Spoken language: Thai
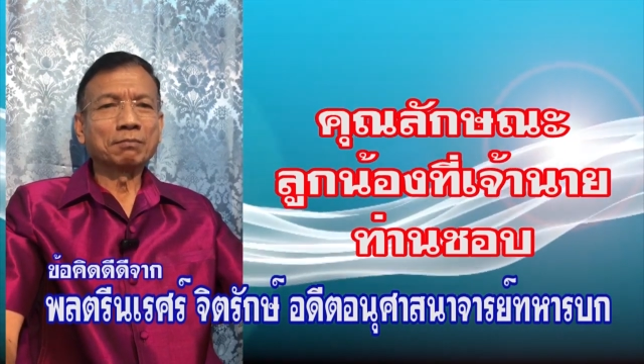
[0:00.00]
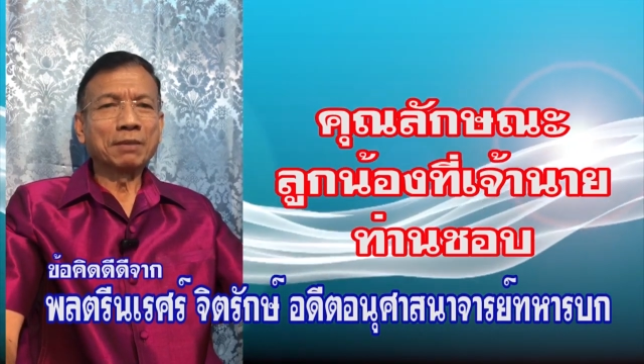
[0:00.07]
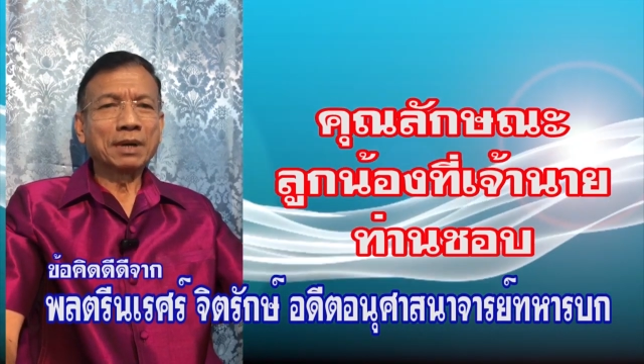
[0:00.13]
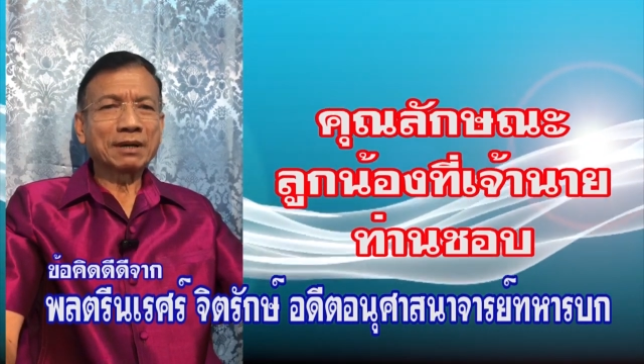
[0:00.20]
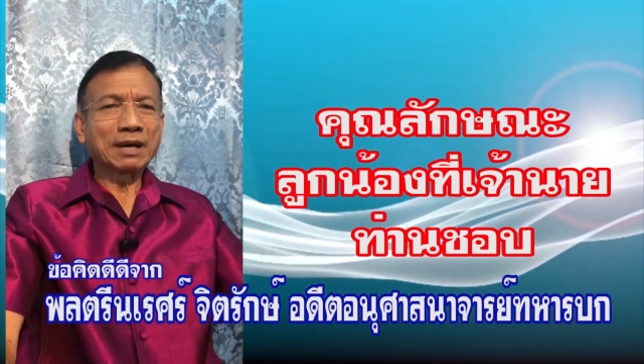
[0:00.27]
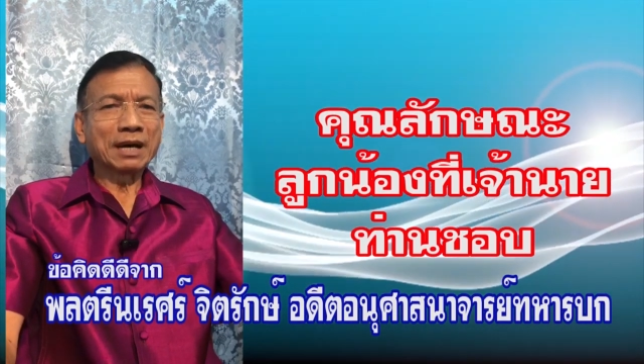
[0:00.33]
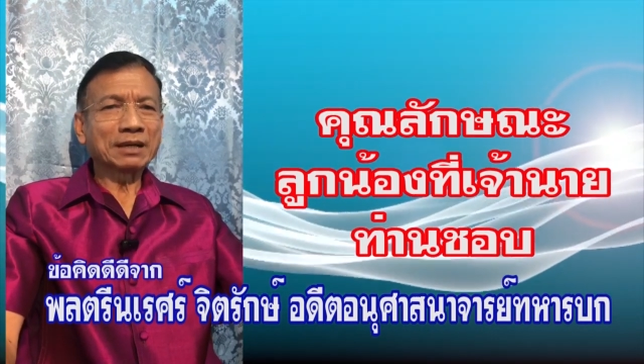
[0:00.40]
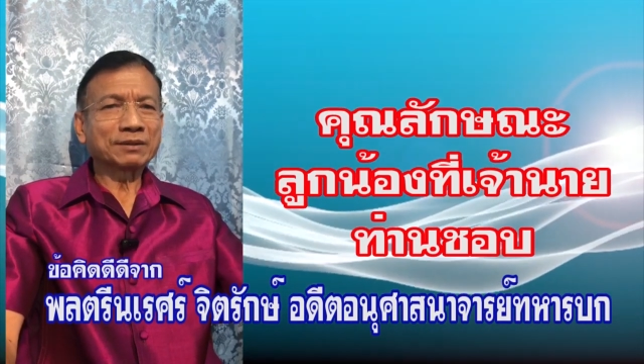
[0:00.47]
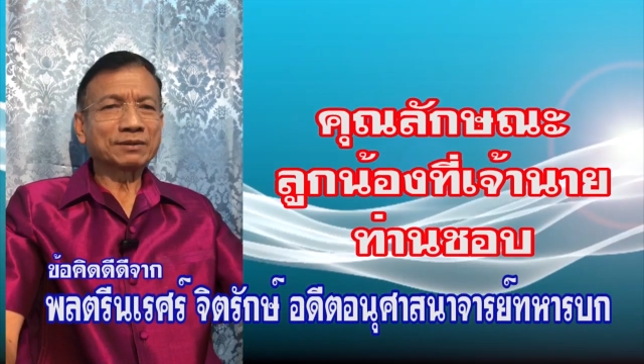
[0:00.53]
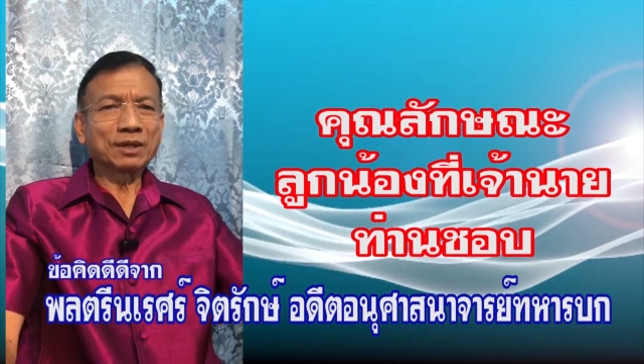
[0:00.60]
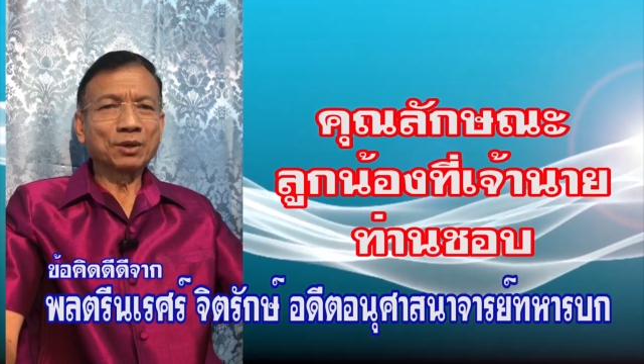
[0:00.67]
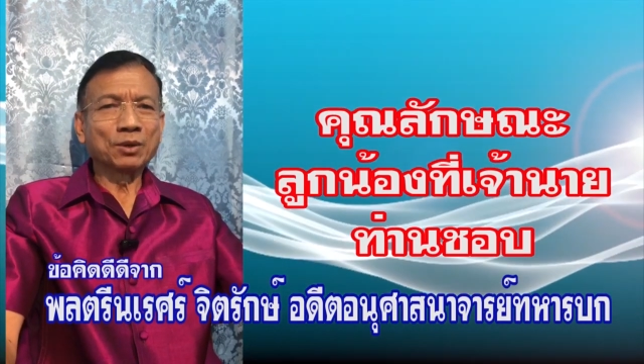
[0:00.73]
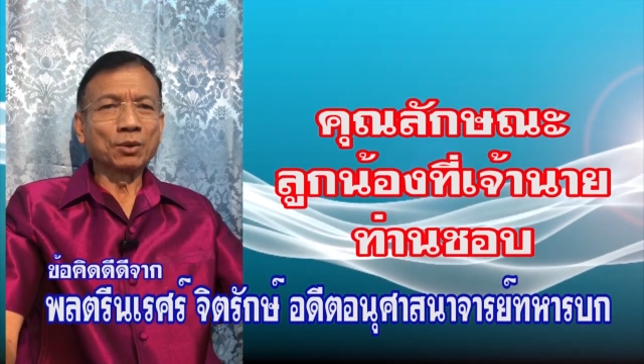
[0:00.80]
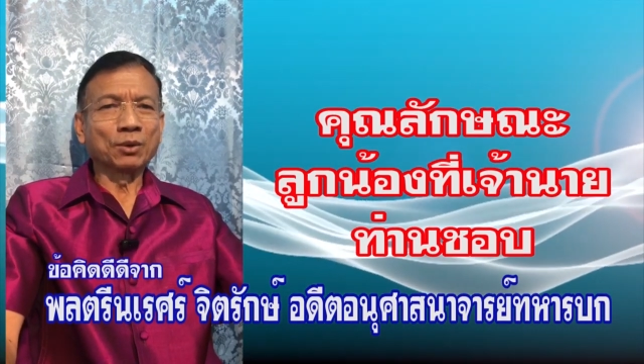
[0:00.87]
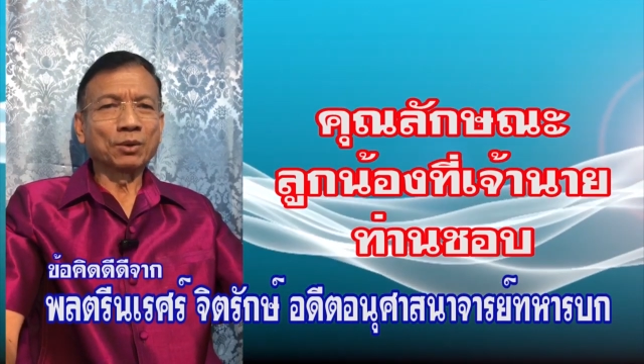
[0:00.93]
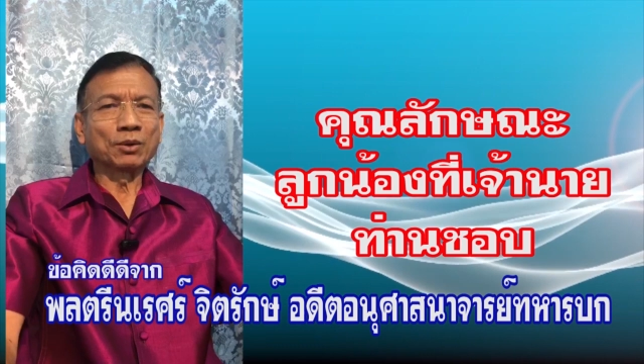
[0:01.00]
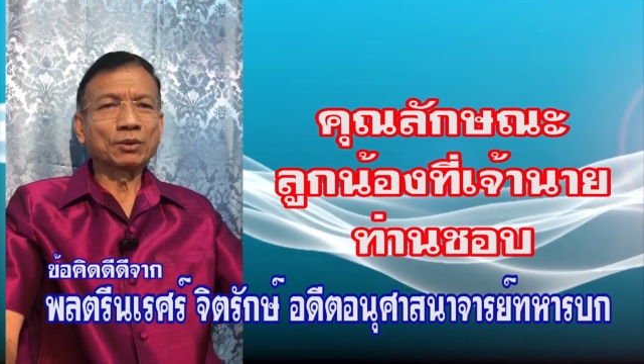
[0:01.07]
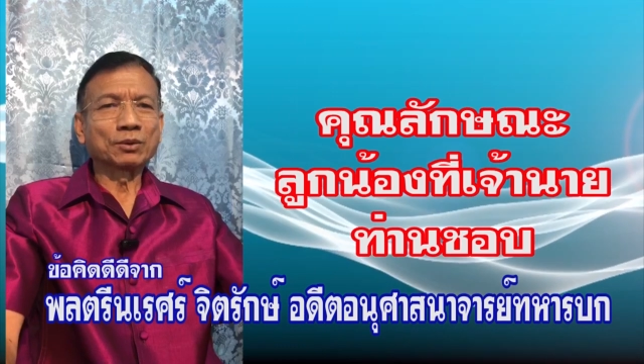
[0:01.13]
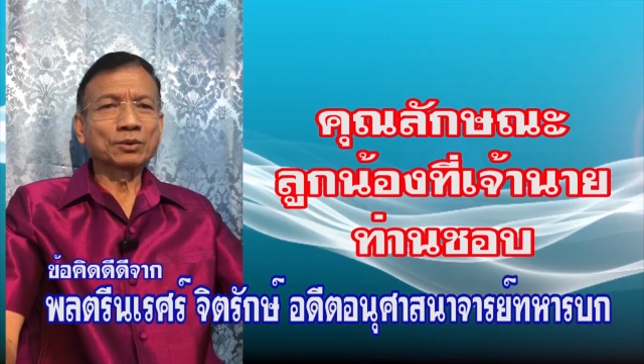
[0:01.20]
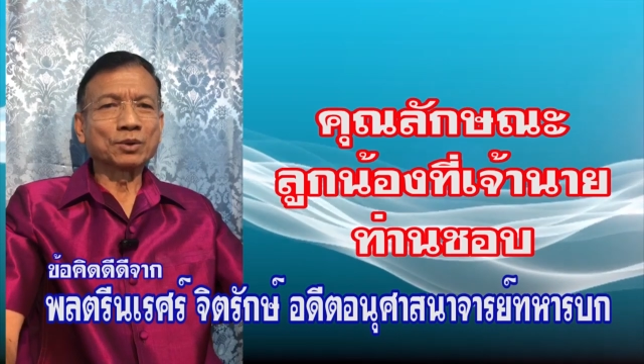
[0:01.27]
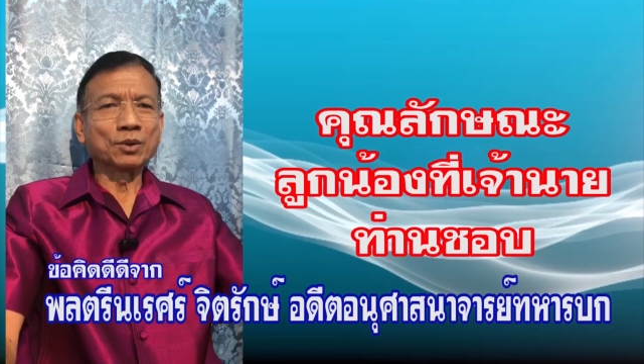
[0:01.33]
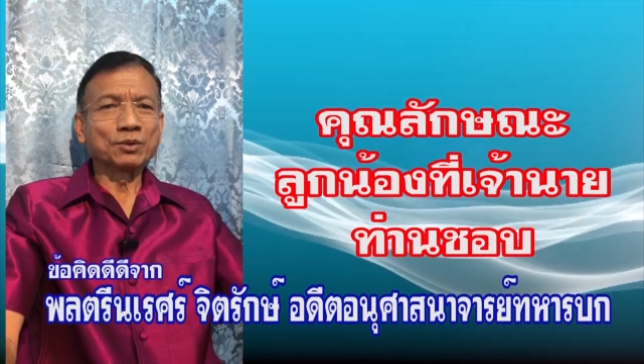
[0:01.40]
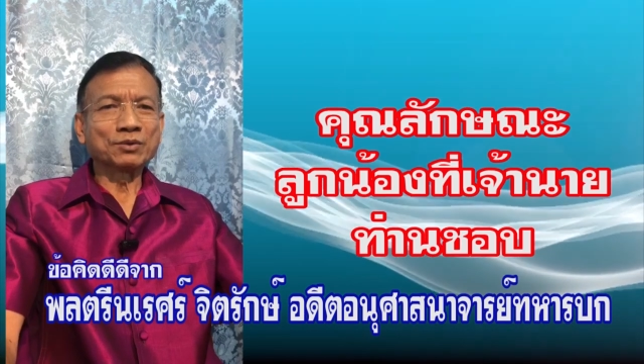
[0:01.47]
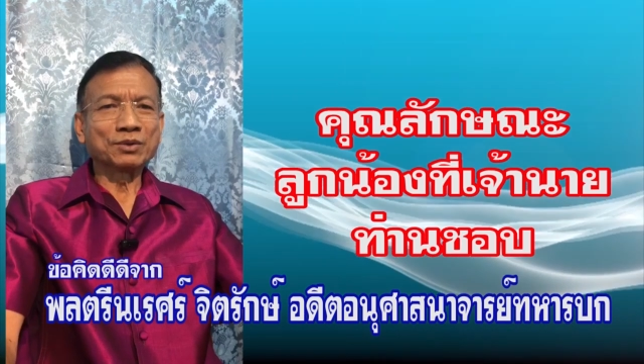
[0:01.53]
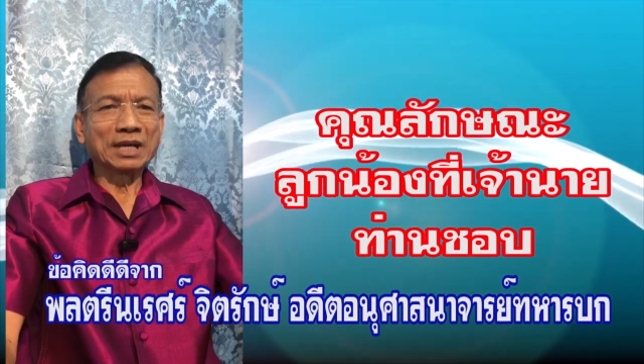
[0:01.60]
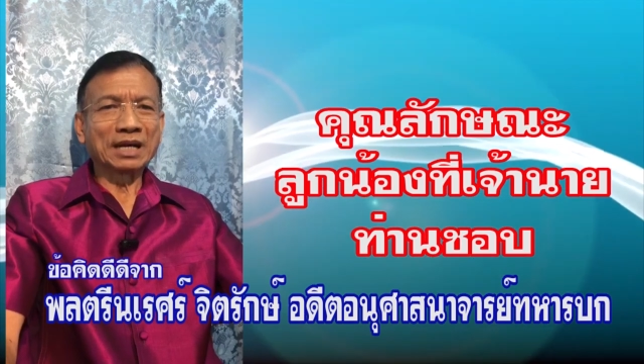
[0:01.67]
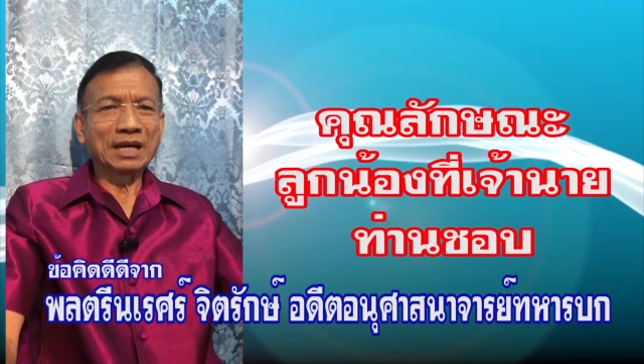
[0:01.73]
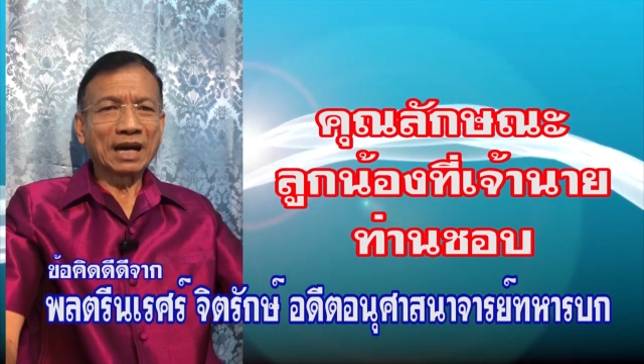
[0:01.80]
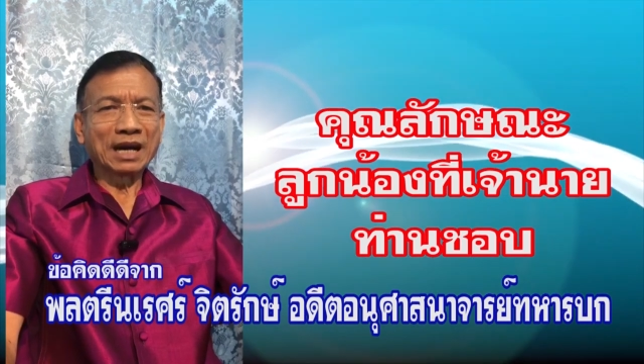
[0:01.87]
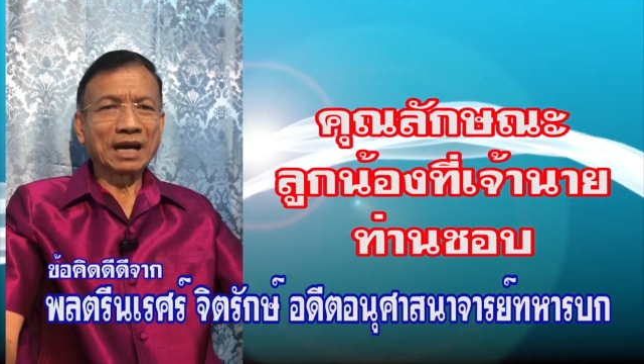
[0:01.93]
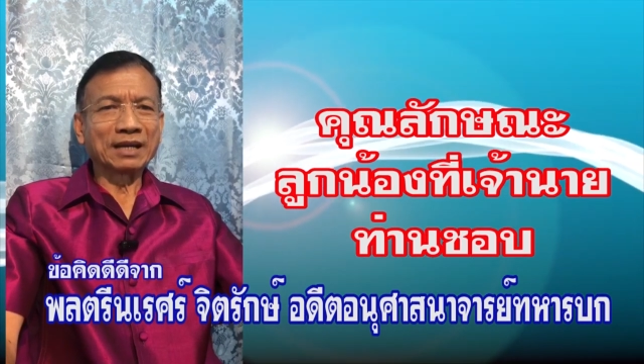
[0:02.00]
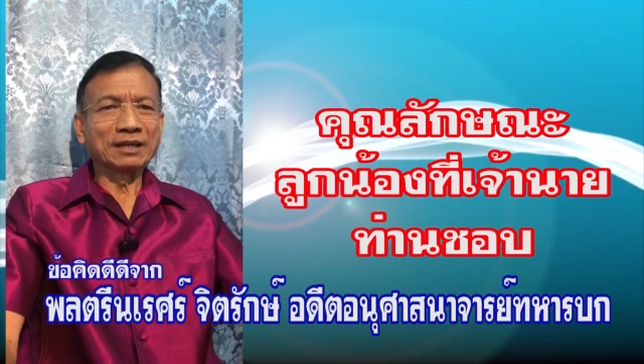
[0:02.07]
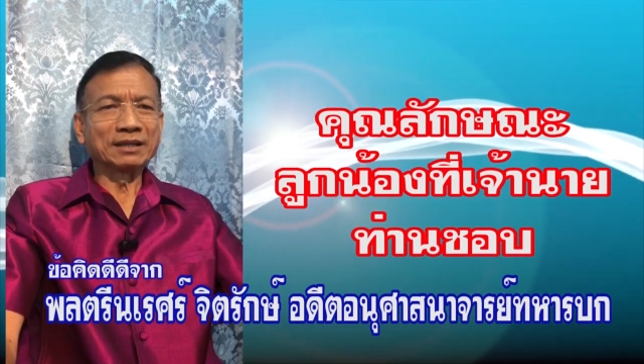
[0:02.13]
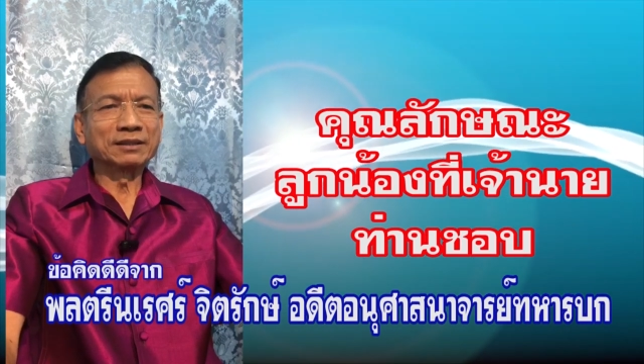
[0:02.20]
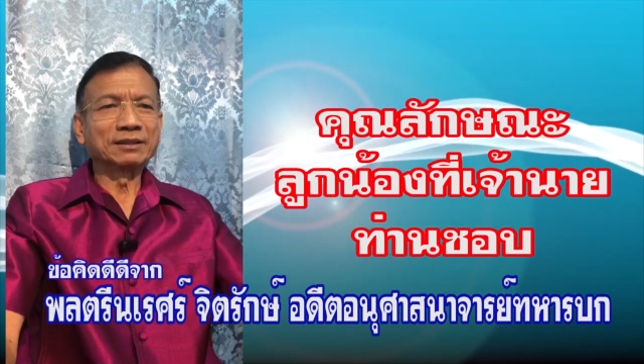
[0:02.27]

ไม่รักสนุกจนเสียงาน